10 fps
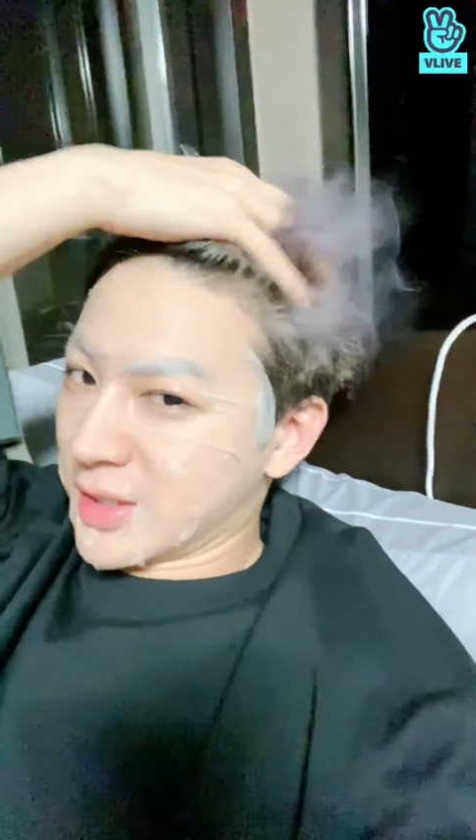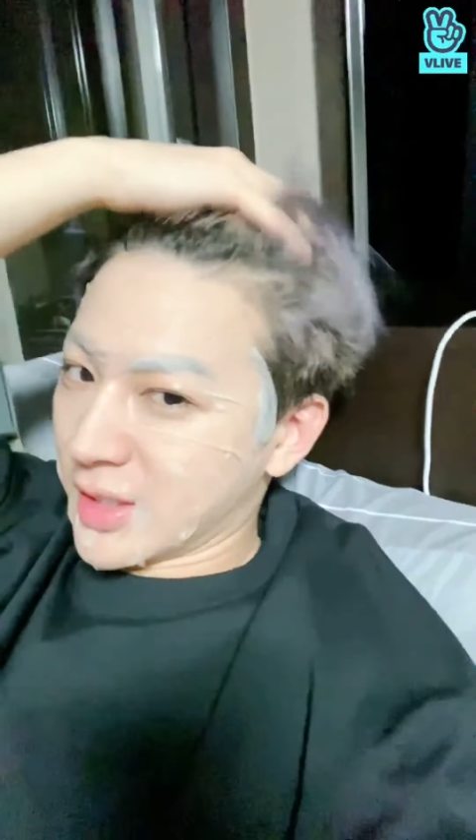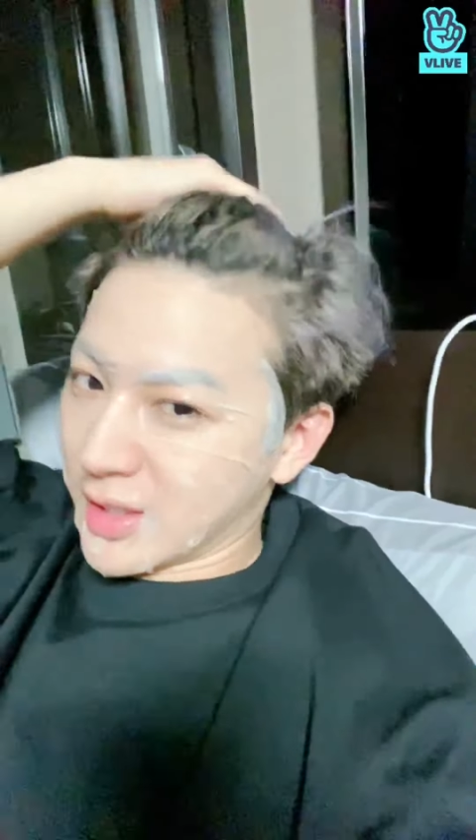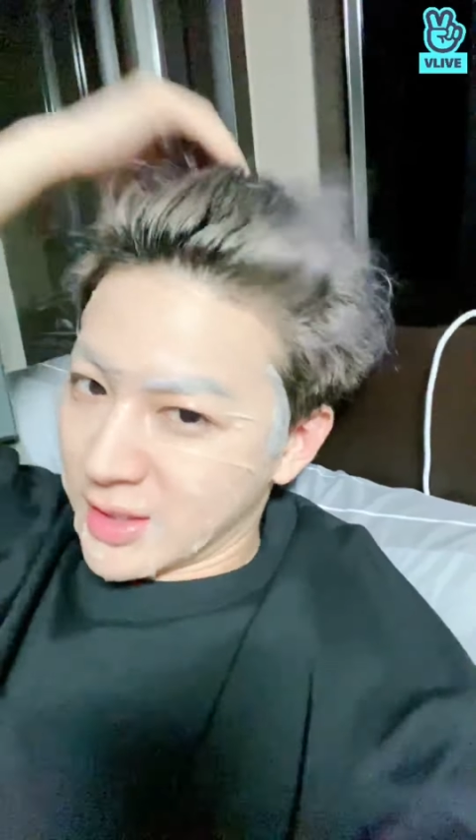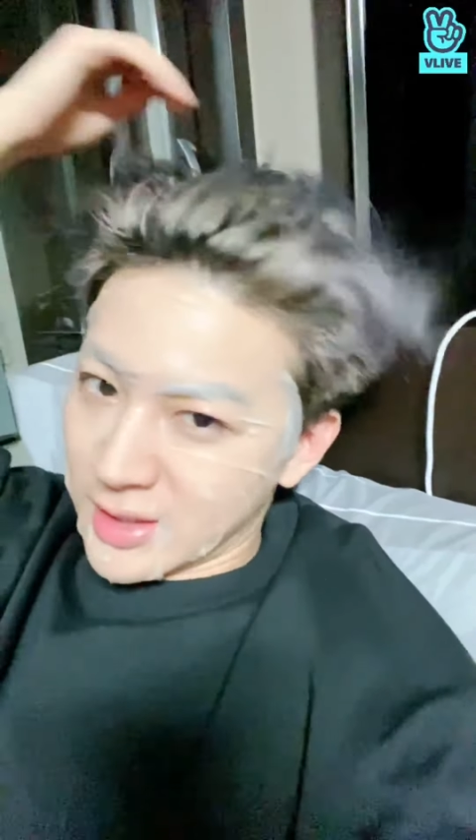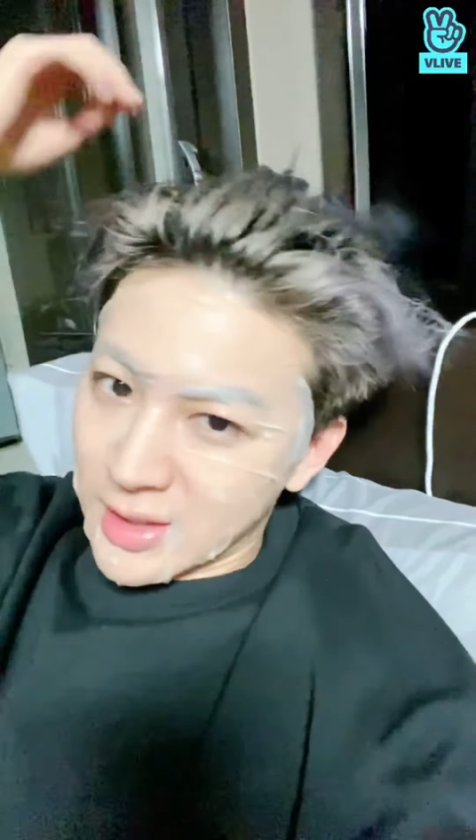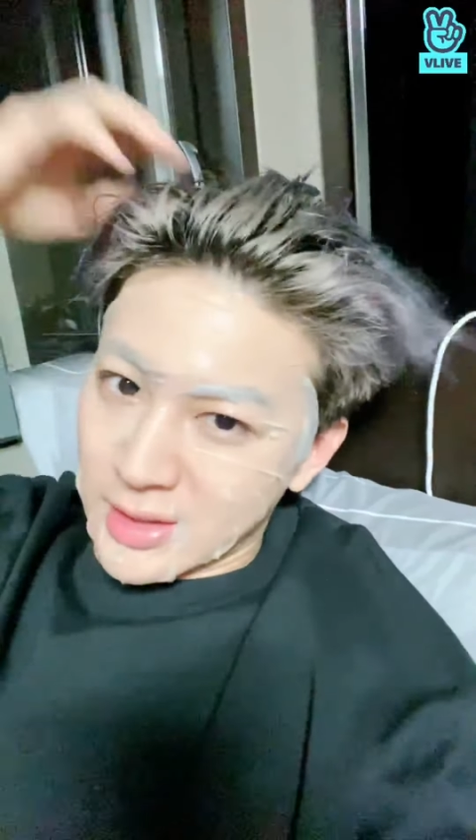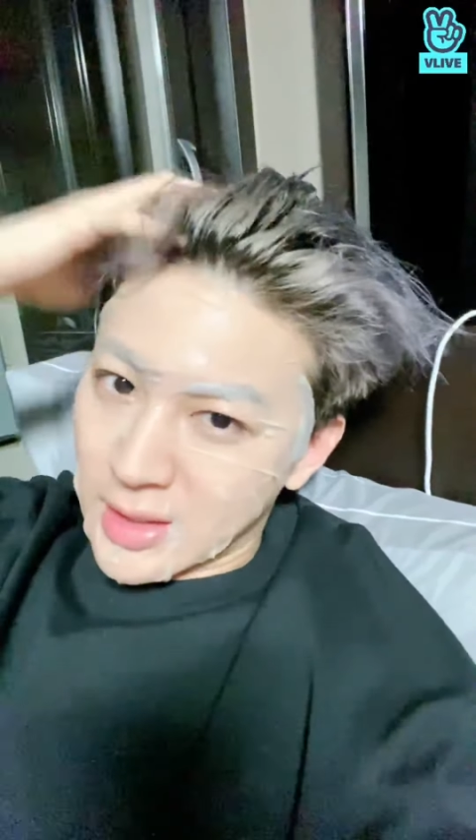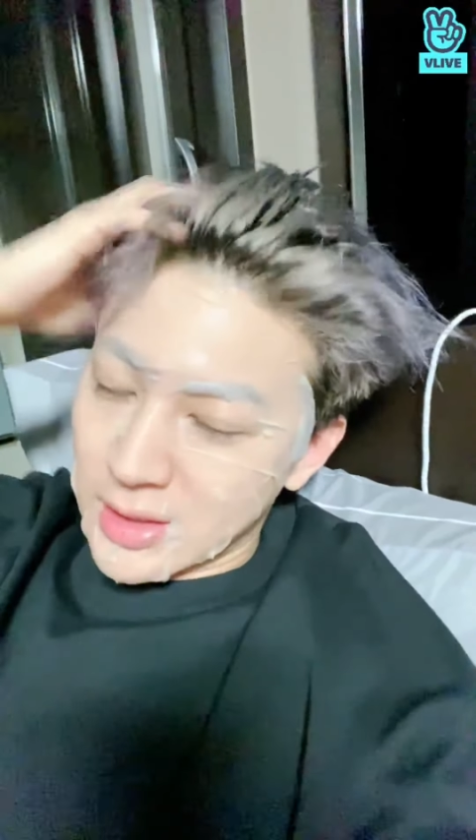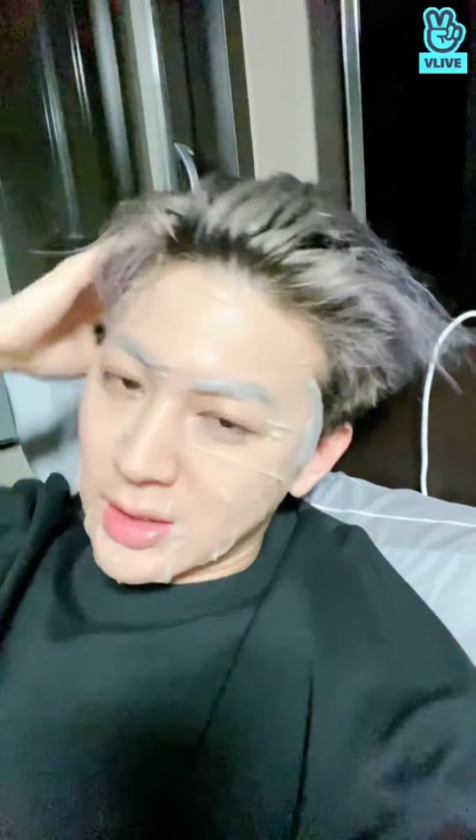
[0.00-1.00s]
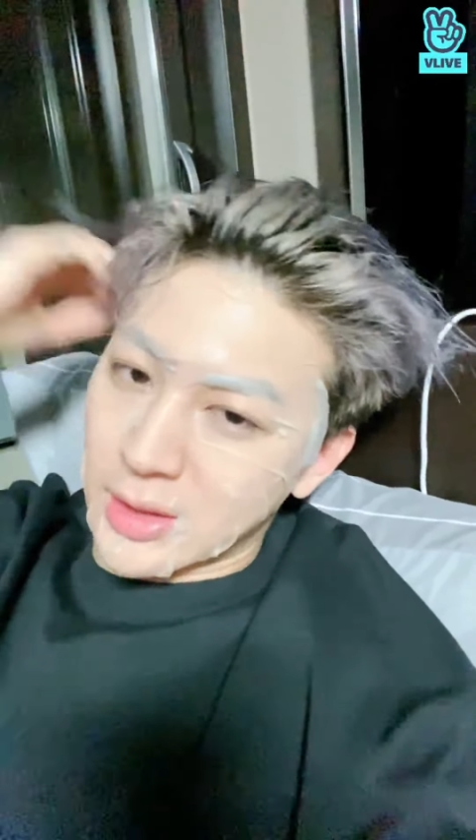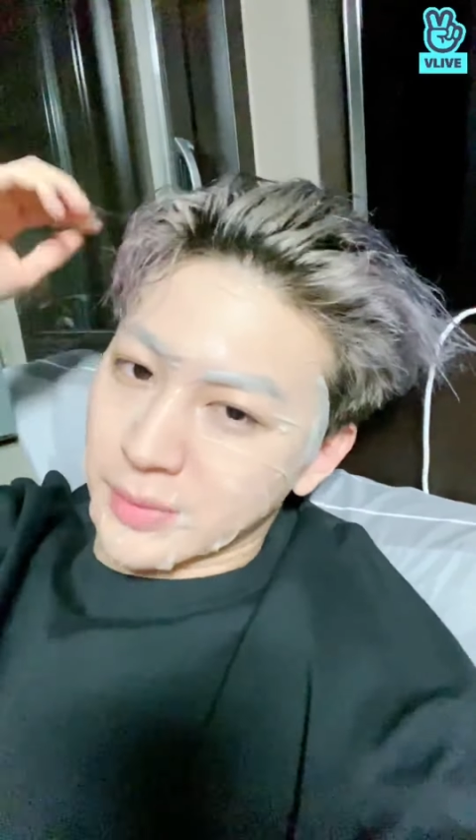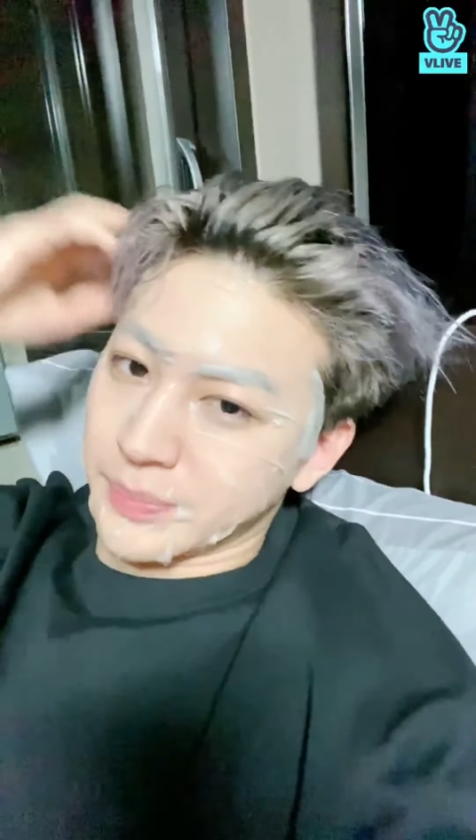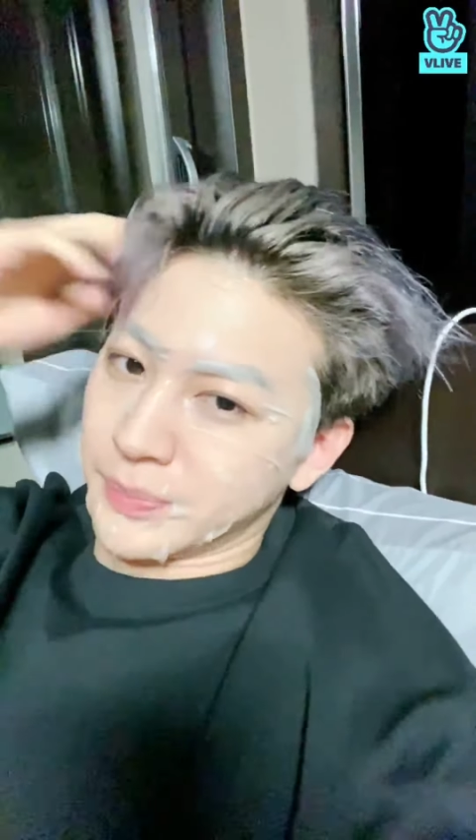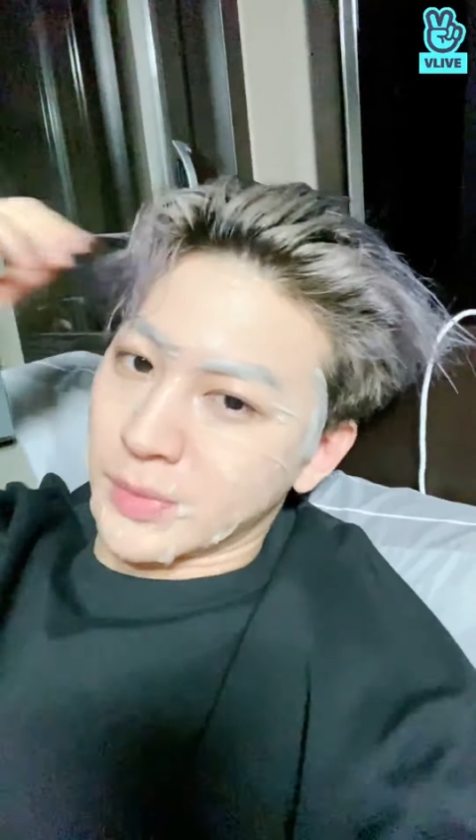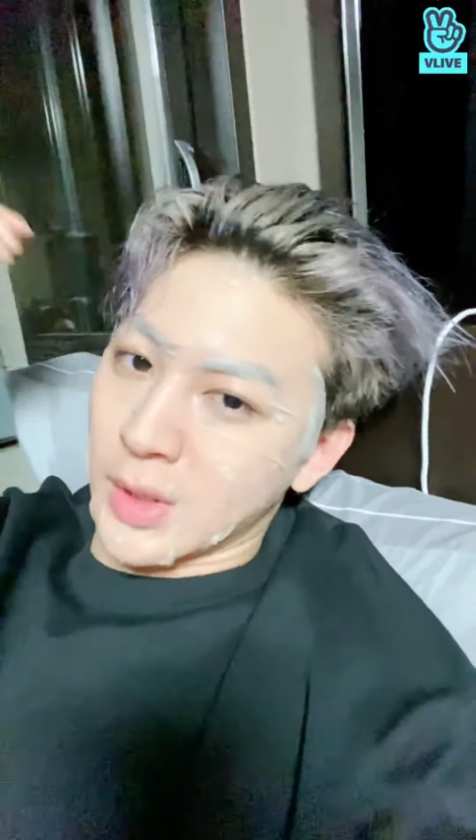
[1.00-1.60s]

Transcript: 네, 사실은